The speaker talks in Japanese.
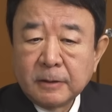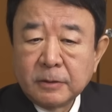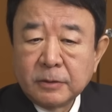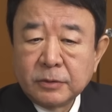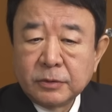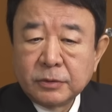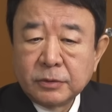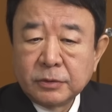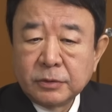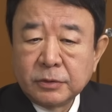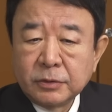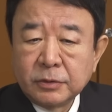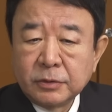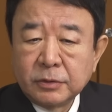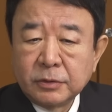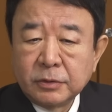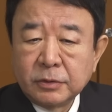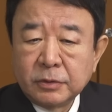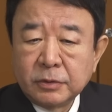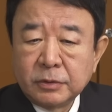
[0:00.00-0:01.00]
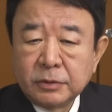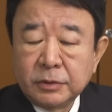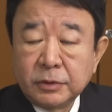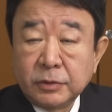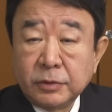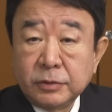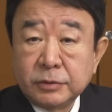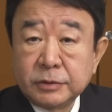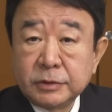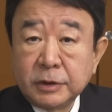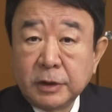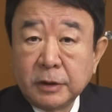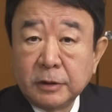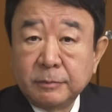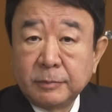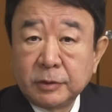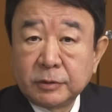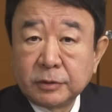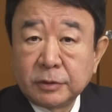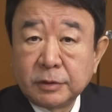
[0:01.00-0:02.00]
この日本や
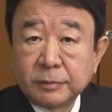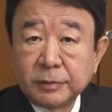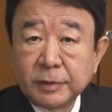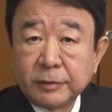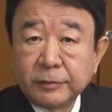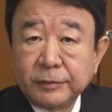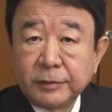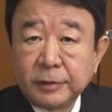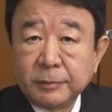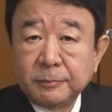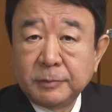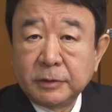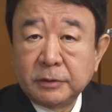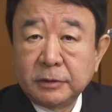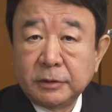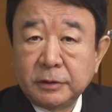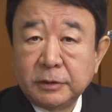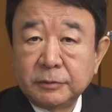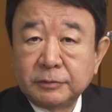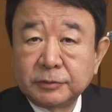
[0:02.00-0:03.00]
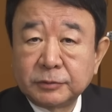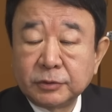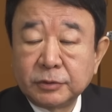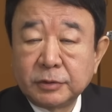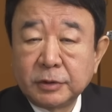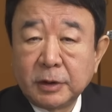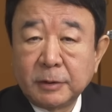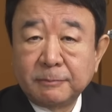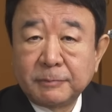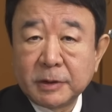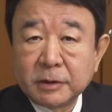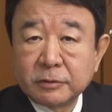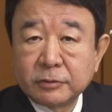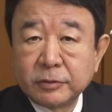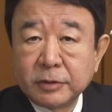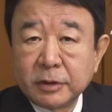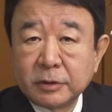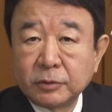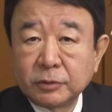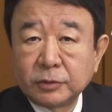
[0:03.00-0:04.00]
ベトナムやフィリピンに不当な圧迫を
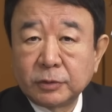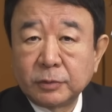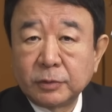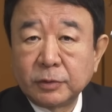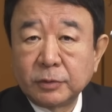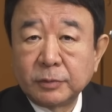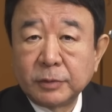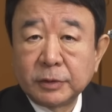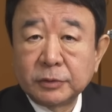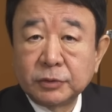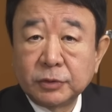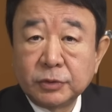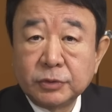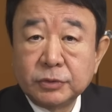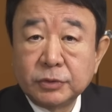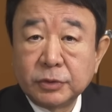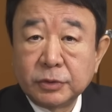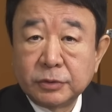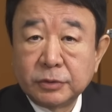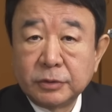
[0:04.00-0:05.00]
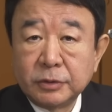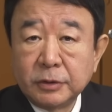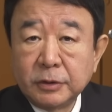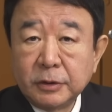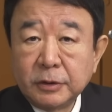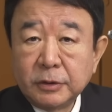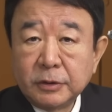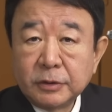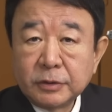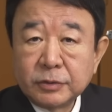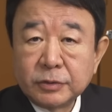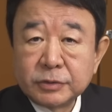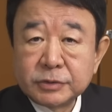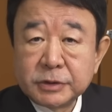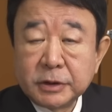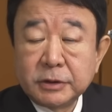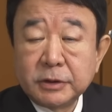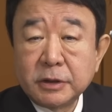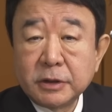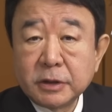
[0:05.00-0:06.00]
加えることもまあどんどんこう
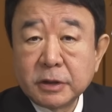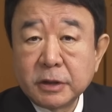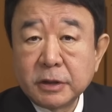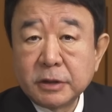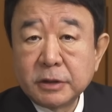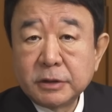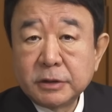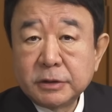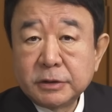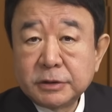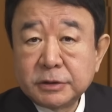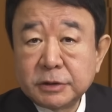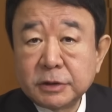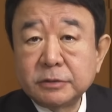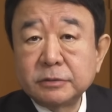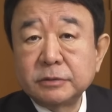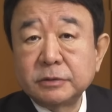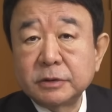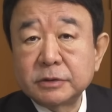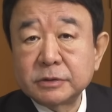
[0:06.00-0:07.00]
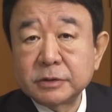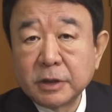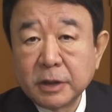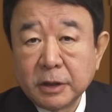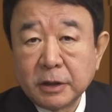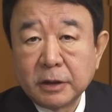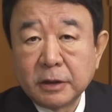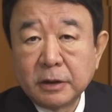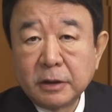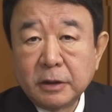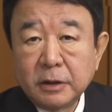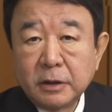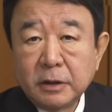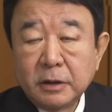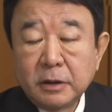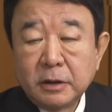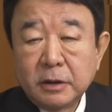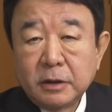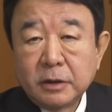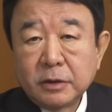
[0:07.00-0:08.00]
先鋭化してるんですが、
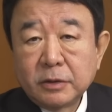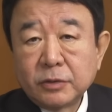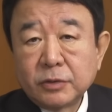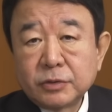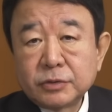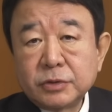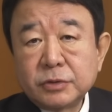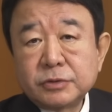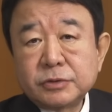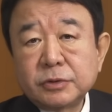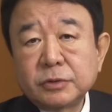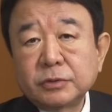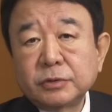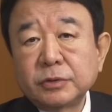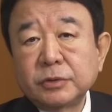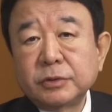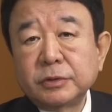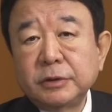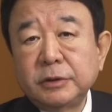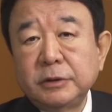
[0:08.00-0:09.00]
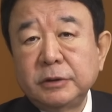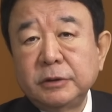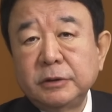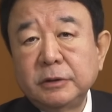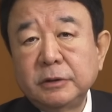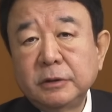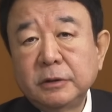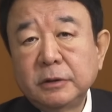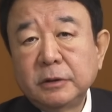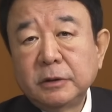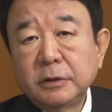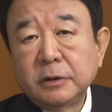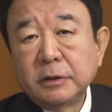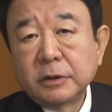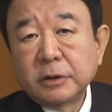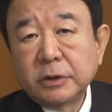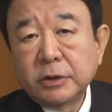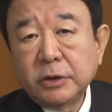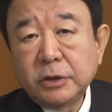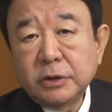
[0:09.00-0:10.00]
ご存知の通り
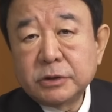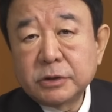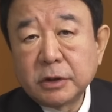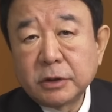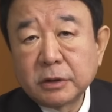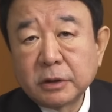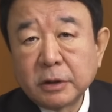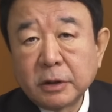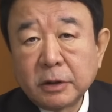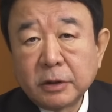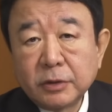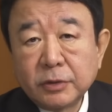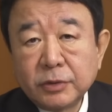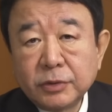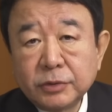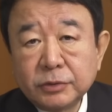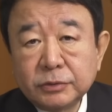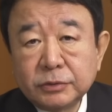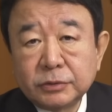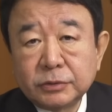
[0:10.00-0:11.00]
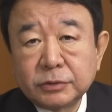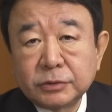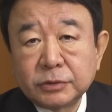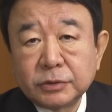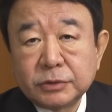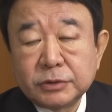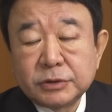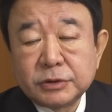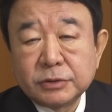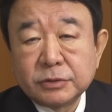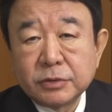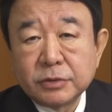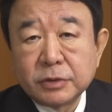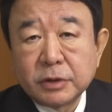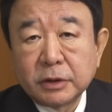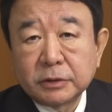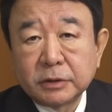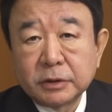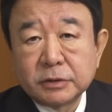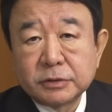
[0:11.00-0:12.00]
経済が本当に深刻な
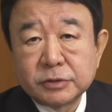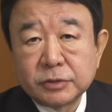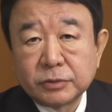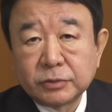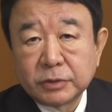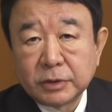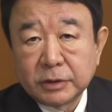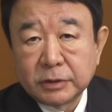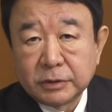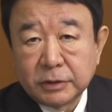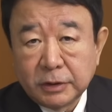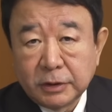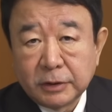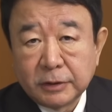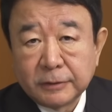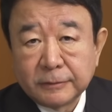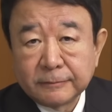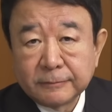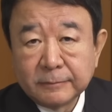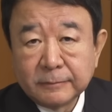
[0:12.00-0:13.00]
破綻状態で、